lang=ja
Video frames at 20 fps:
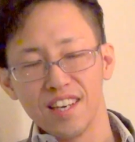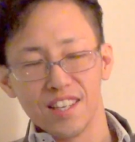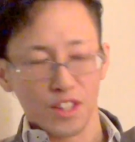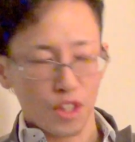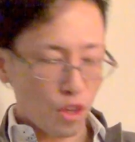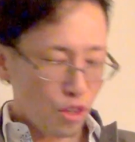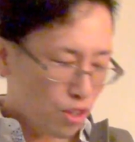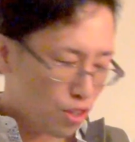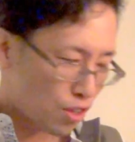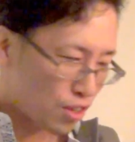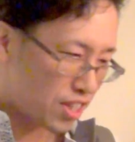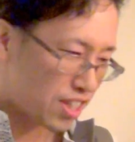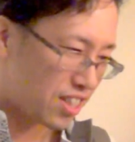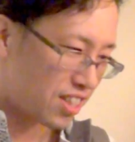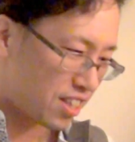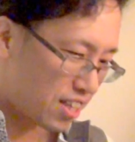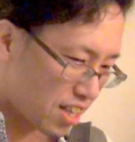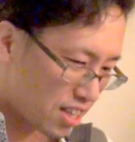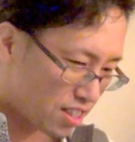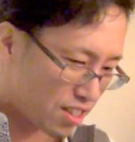その時っ
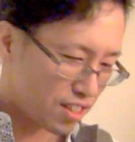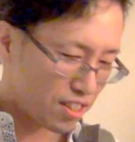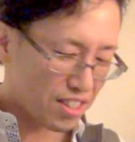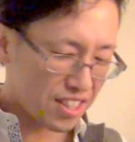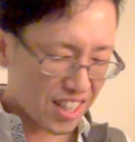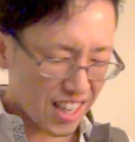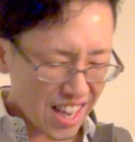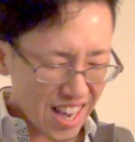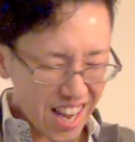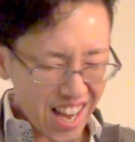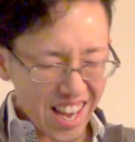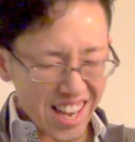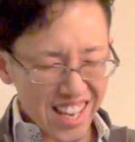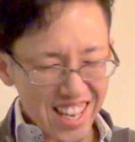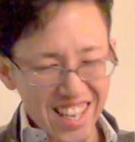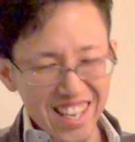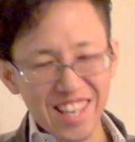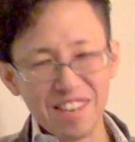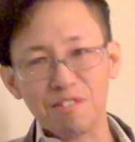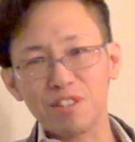てすげ
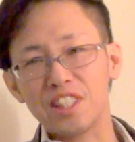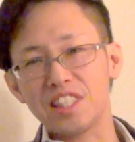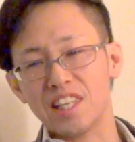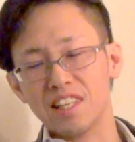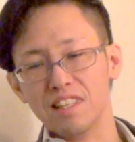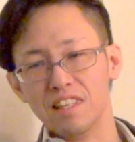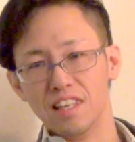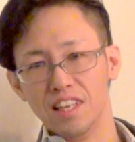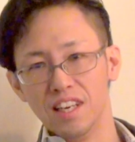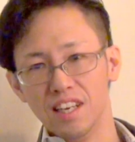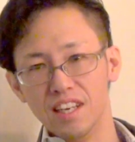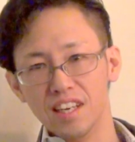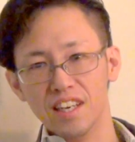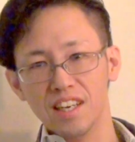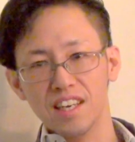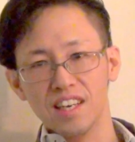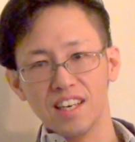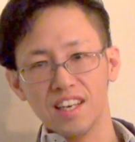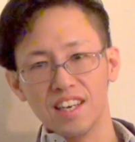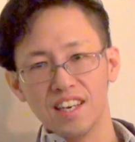えいい気持ちなんだね。
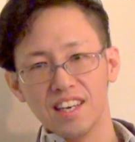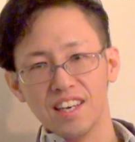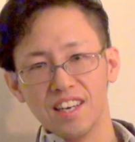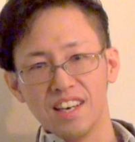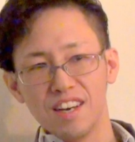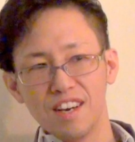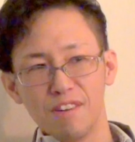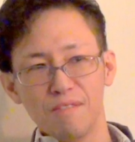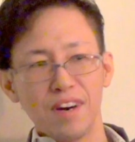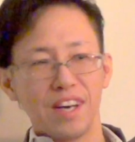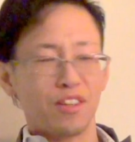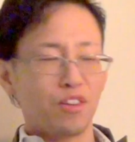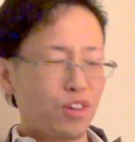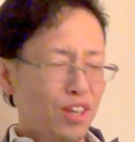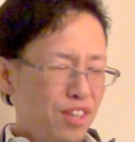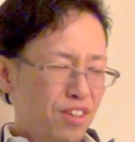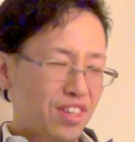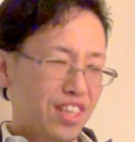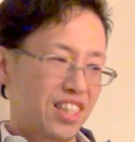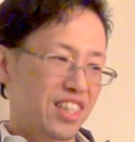まあ
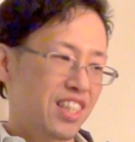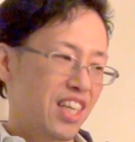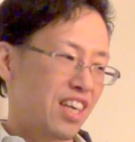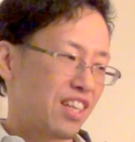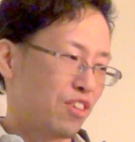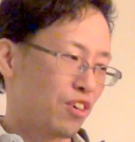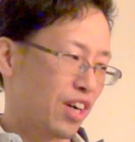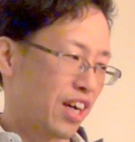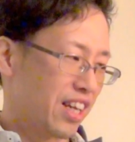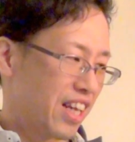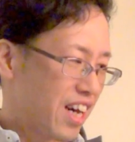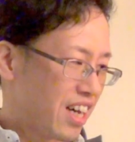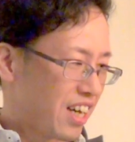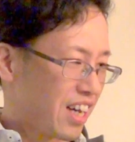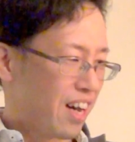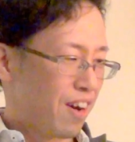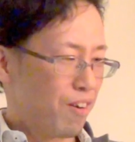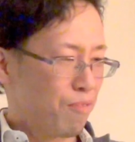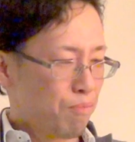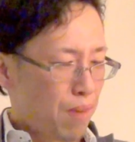ドキドキしたりとかなん
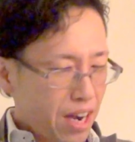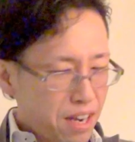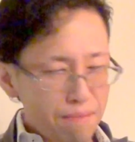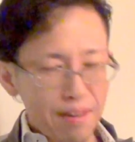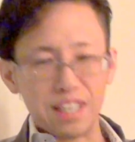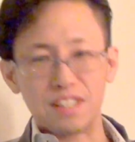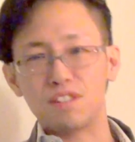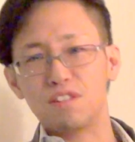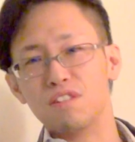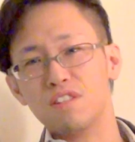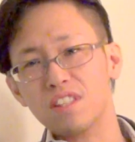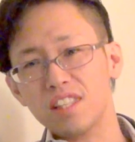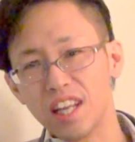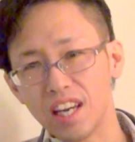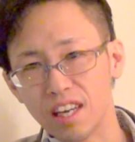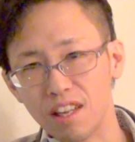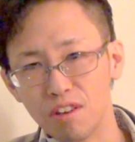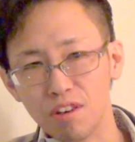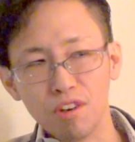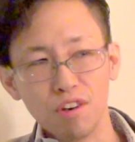かバクバクするん
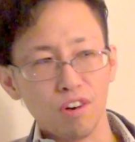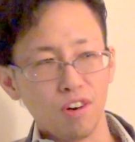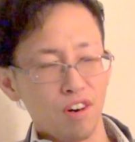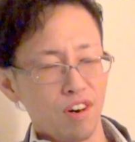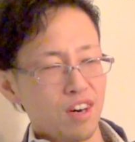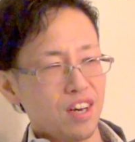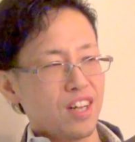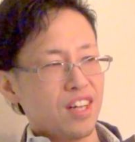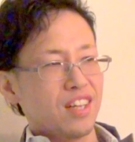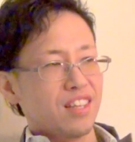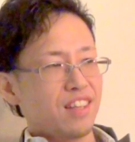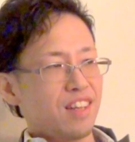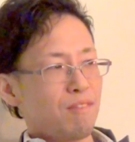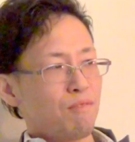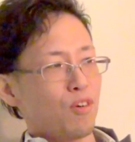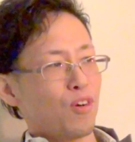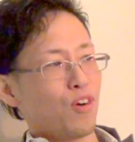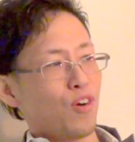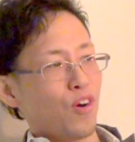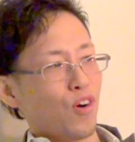だけど、で
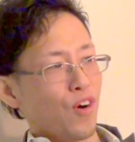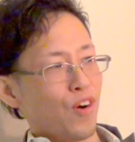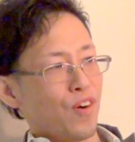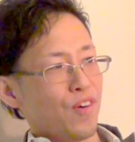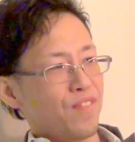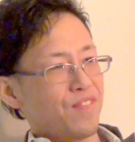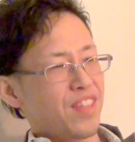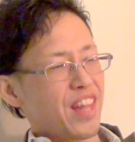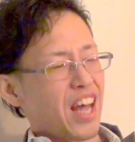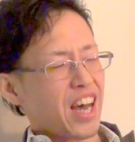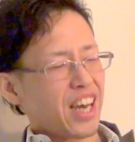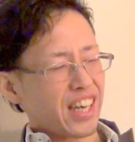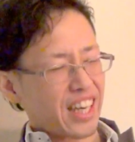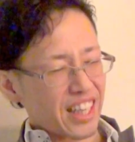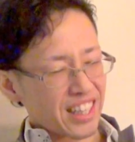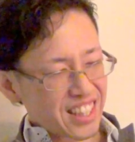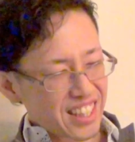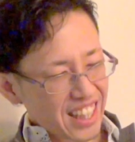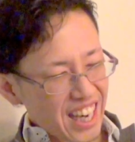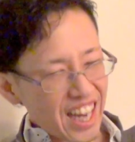もなん
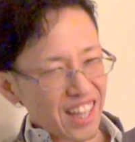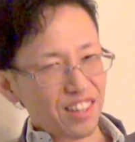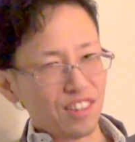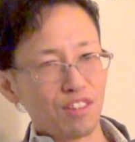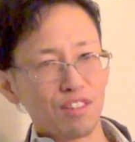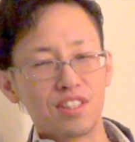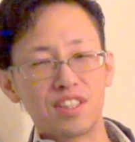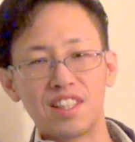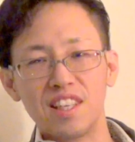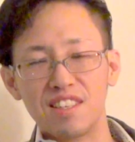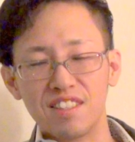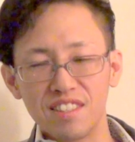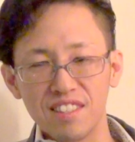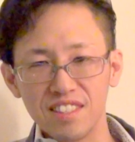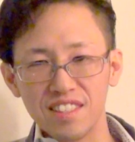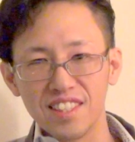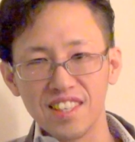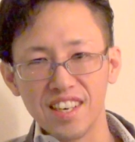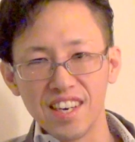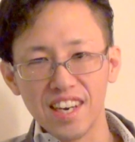かスカッとして
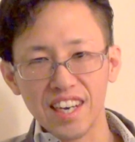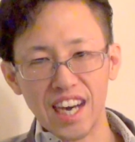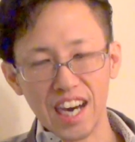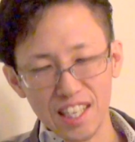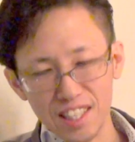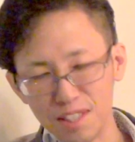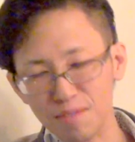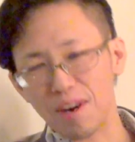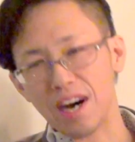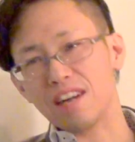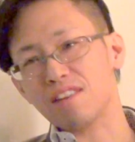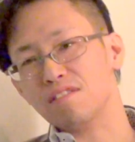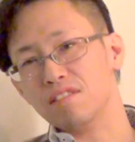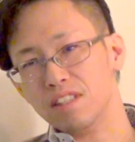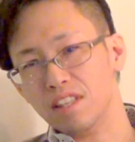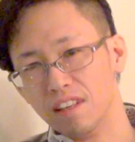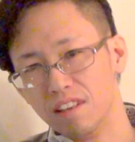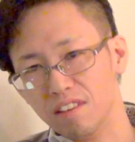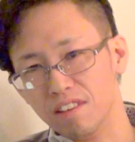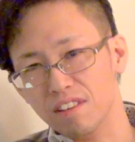る感じもある
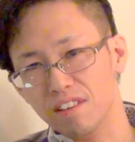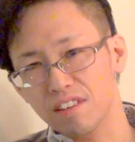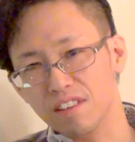んだよ。